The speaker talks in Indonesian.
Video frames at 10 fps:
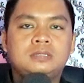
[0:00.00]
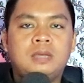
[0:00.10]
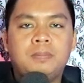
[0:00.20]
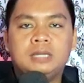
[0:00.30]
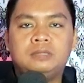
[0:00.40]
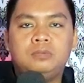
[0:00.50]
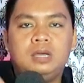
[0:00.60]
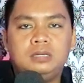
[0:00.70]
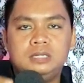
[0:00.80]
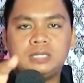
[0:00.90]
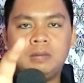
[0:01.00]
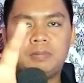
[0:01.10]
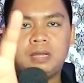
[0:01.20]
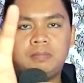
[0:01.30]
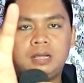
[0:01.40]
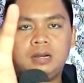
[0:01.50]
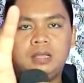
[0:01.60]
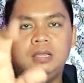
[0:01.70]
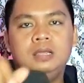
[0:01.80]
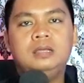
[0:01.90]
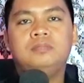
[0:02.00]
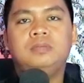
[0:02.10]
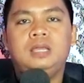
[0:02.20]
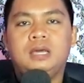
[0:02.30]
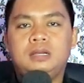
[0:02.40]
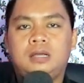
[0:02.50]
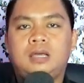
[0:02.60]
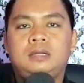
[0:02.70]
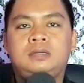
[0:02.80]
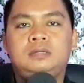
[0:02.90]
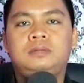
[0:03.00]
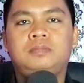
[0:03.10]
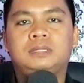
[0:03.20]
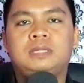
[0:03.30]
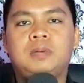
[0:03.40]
Sampai ketemu lagi di Sang Pramal melihat dengan mata